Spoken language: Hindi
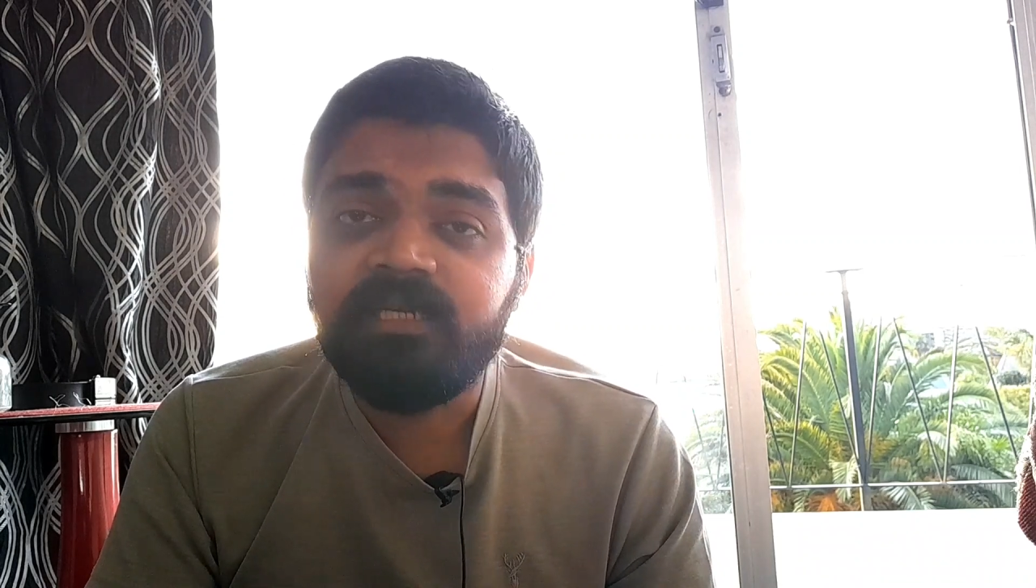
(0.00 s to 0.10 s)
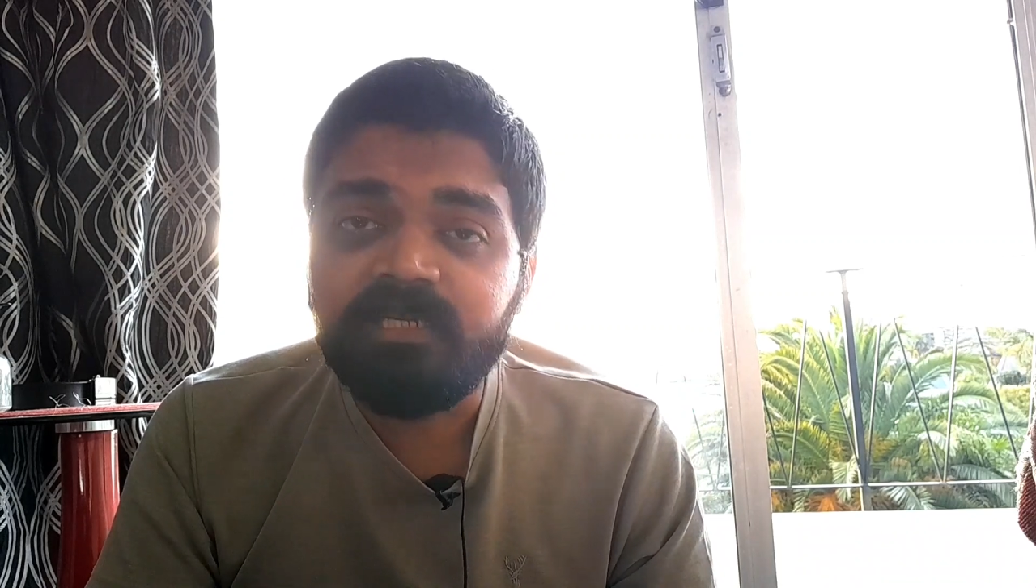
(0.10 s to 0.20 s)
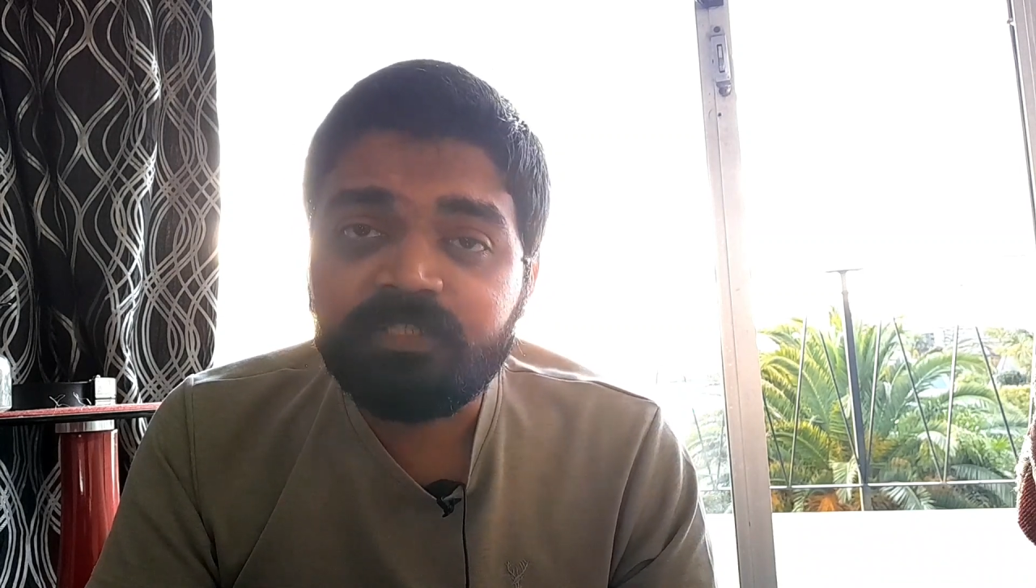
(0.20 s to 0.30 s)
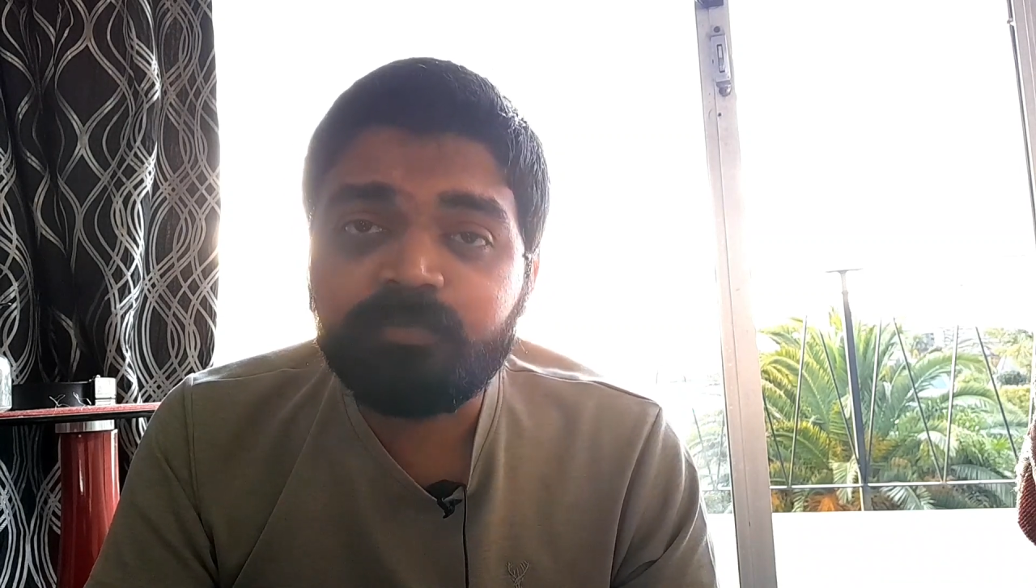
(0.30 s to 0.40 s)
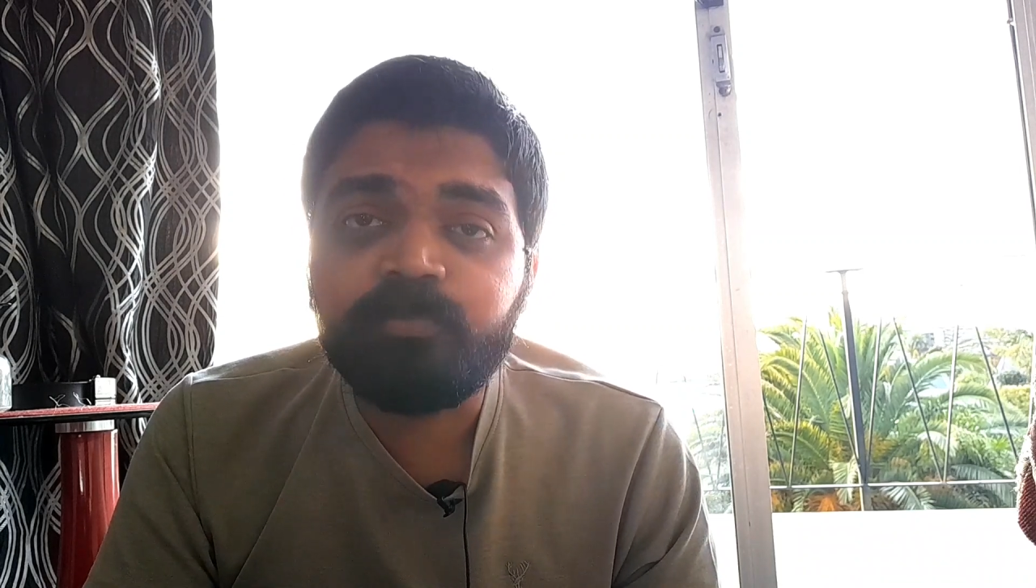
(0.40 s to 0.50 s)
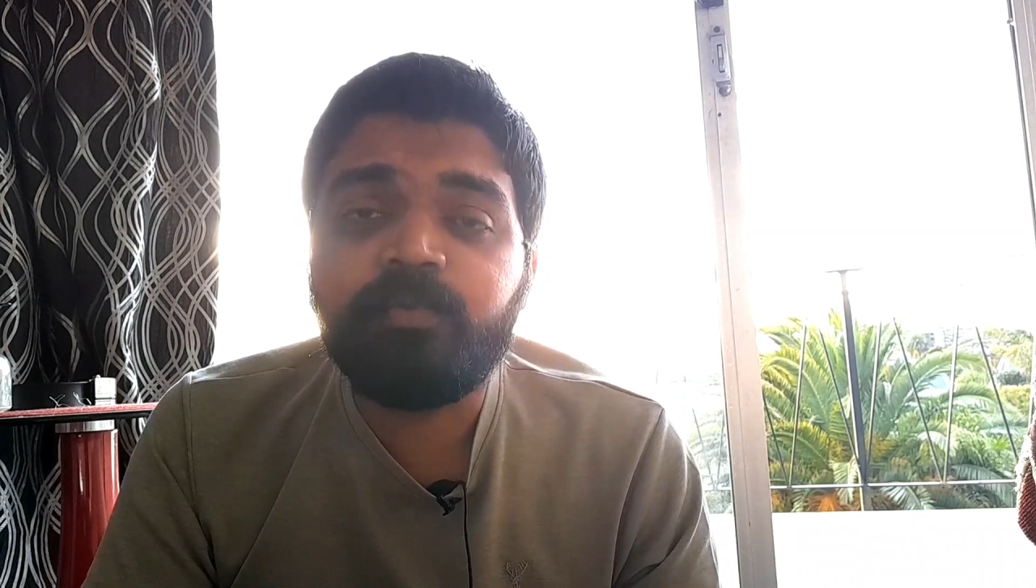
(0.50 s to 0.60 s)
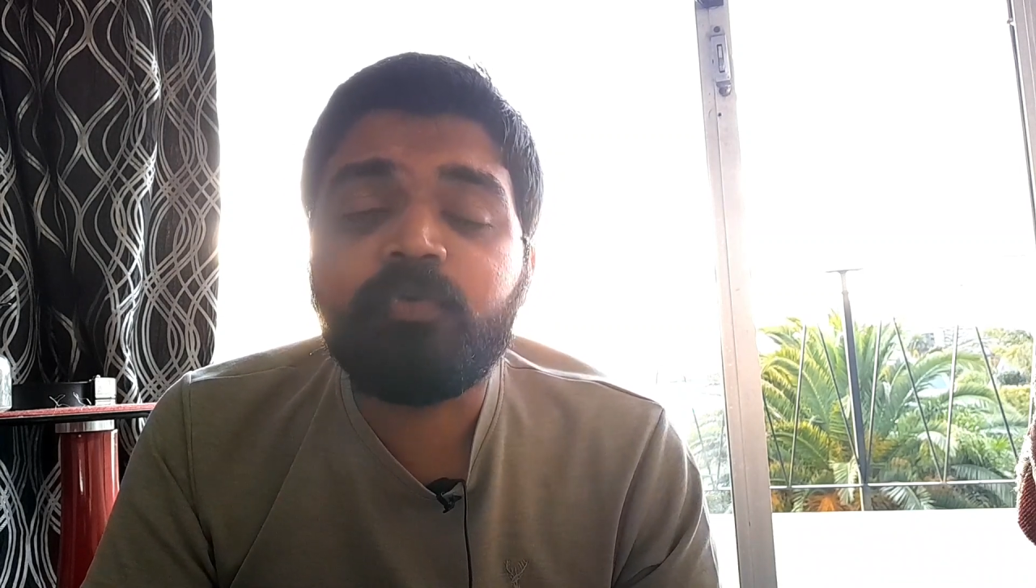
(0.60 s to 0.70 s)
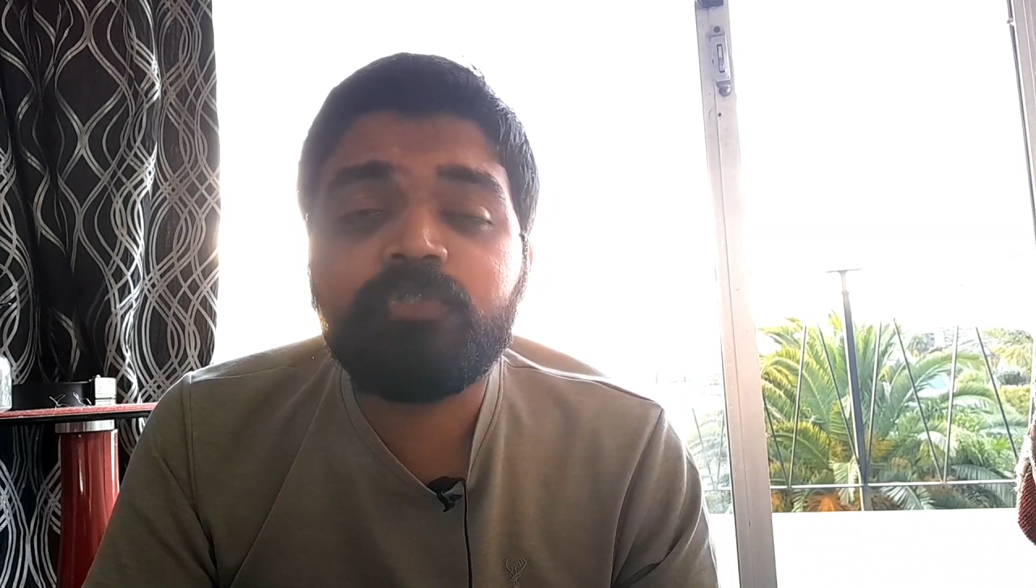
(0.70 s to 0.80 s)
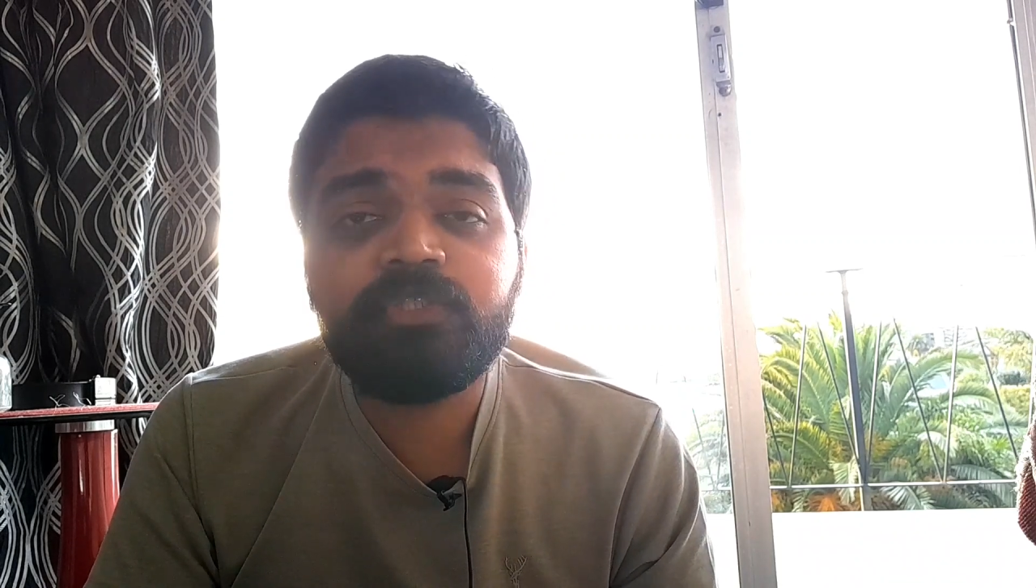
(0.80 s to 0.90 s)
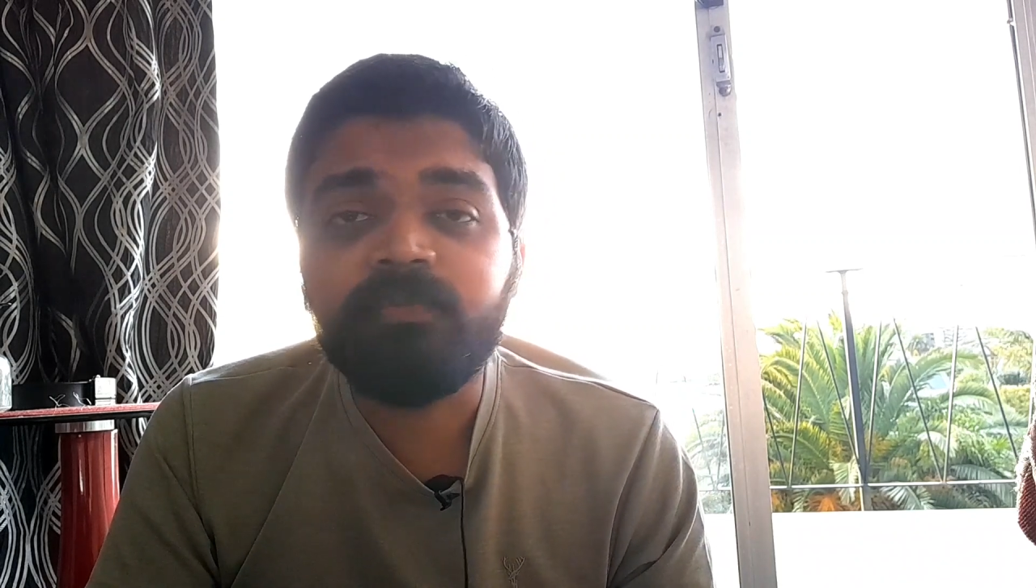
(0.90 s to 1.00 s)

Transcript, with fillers: रिस्पॉन्स